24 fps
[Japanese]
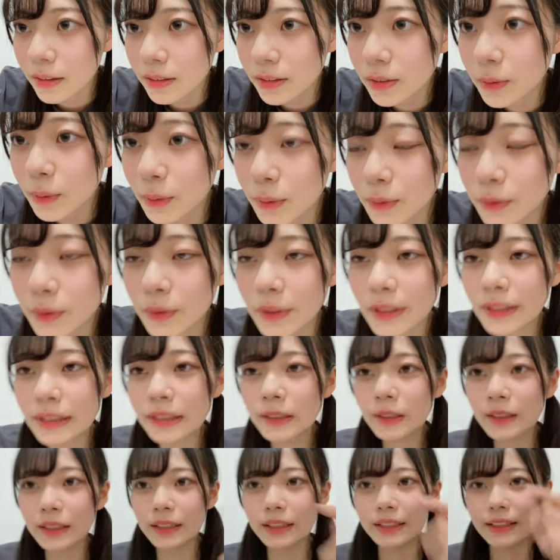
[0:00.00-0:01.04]
そう踊れ
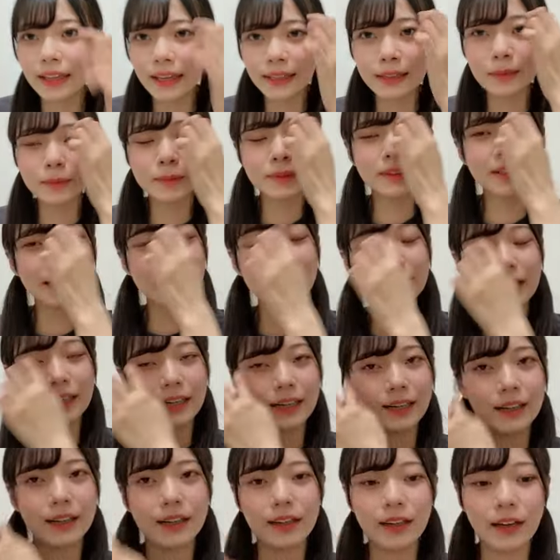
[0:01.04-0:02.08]
た時えでもなん
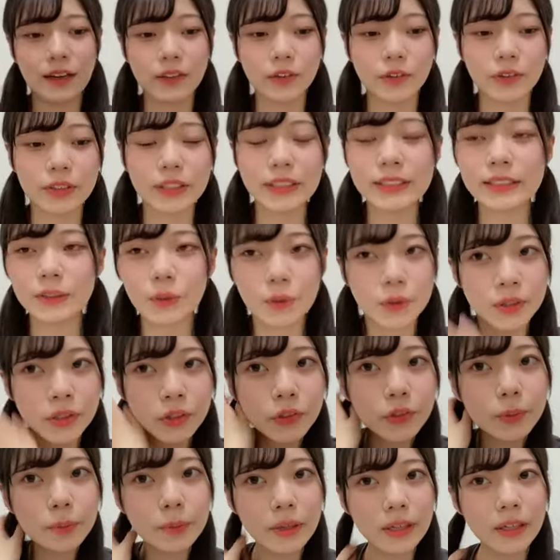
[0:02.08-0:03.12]
かあの私お披
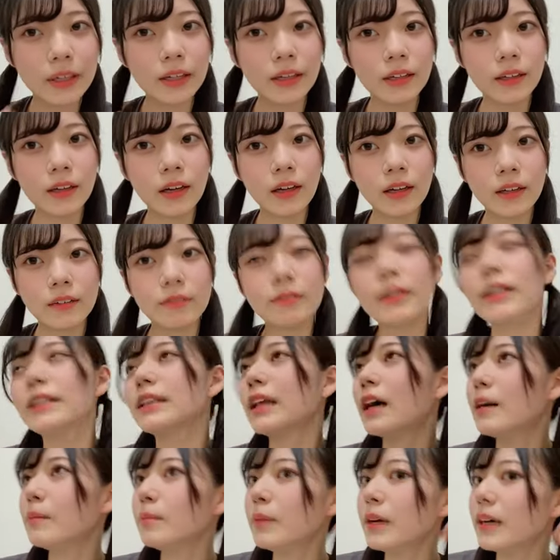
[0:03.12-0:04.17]
露目は
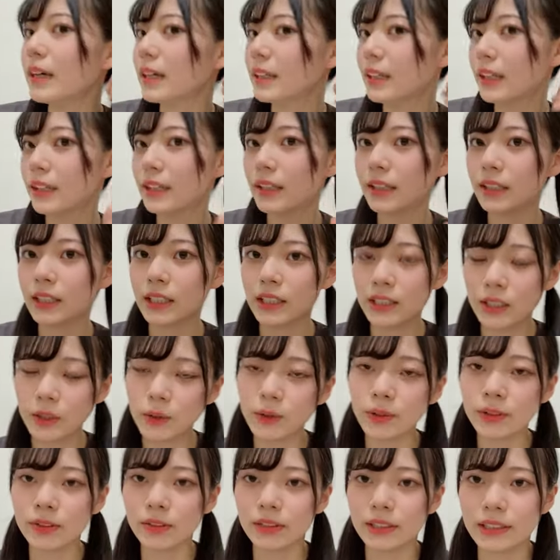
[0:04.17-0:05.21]
ナンバーアイだったんですけ
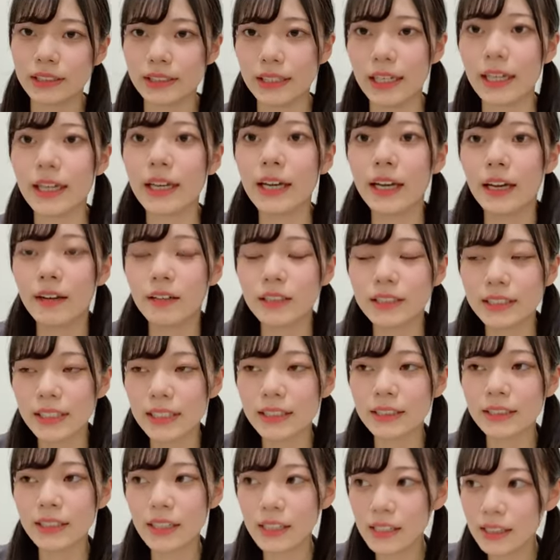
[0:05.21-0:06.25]
ど9期生
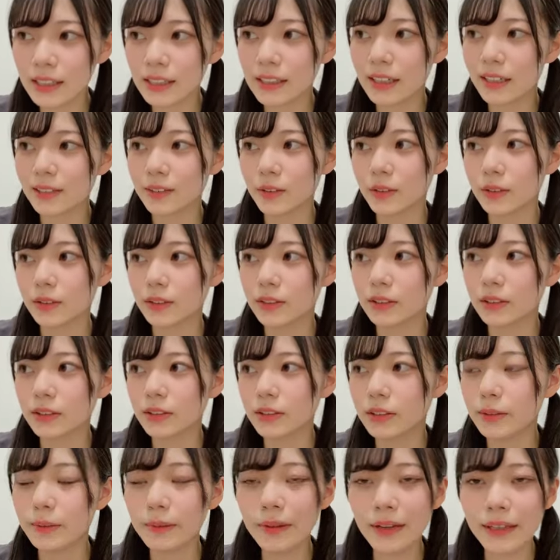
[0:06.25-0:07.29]
絶対あの
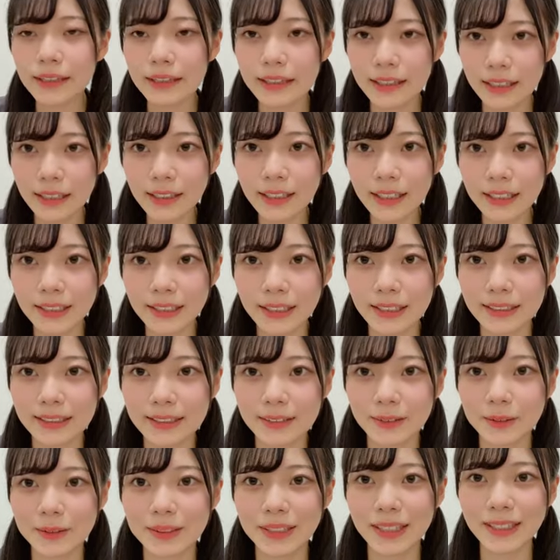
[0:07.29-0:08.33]
夢は逃げないなん
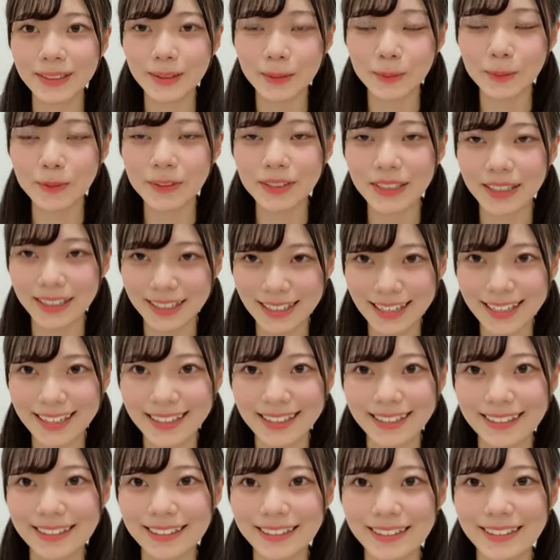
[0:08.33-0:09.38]
だろうなと思って
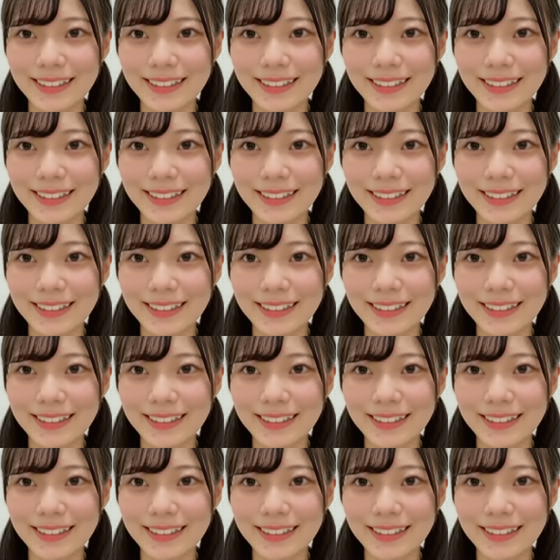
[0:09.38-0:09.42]
て